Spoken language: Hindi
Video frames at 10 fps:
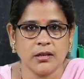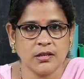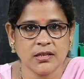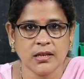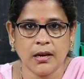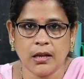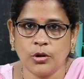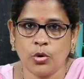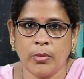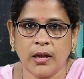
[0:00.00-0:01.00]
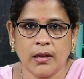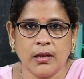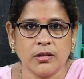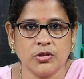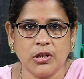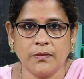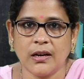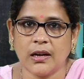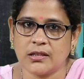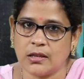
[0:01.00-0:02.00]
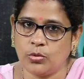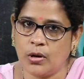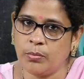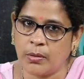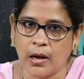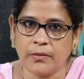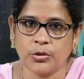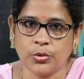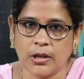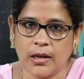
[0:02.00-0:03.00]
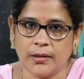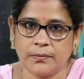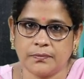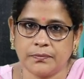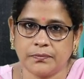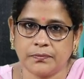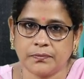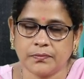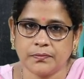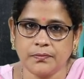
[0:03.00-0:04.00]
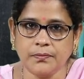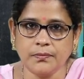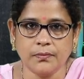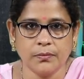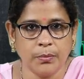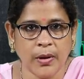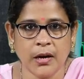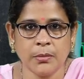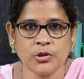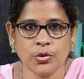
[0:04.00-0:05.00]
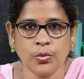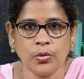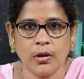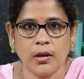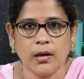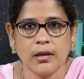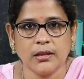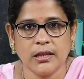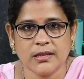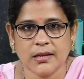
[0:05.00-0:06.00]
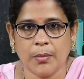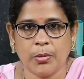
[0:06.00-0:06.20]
जिससे नदियों में जीवन का संतुलन प्रभावित होता है प्यारे बच्चों तीसरा